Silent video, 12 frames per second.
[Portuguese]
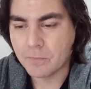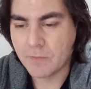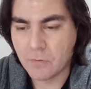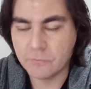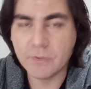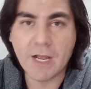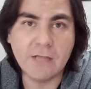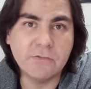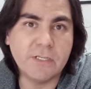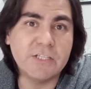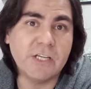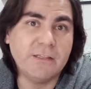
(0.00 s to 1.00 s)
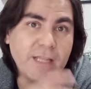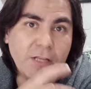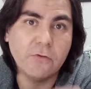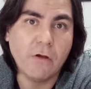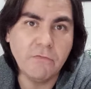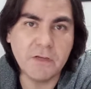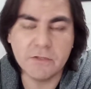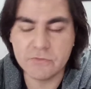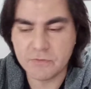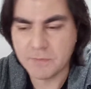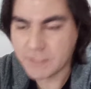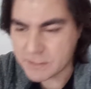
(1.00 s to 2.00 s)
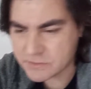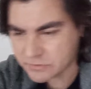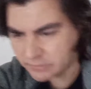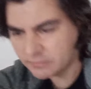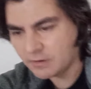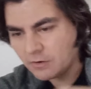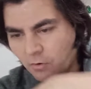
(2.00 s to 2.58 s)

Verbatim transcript: Então, no caso, que já tem nove anos de ministro